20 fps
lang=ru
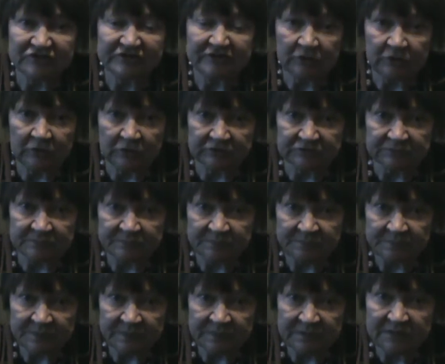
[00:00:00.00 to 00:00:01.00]
закон.
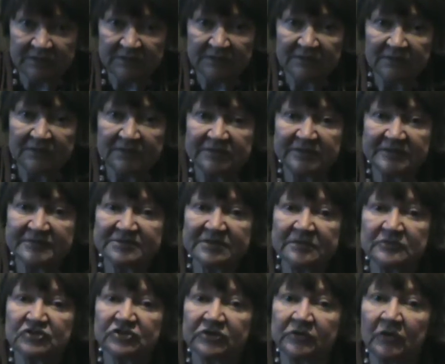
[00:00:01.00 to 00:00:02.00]
Если
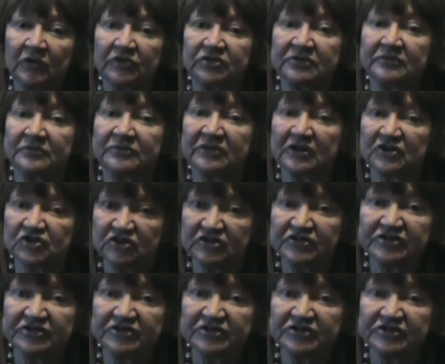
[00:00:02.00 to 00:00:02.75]
вы живете в нашей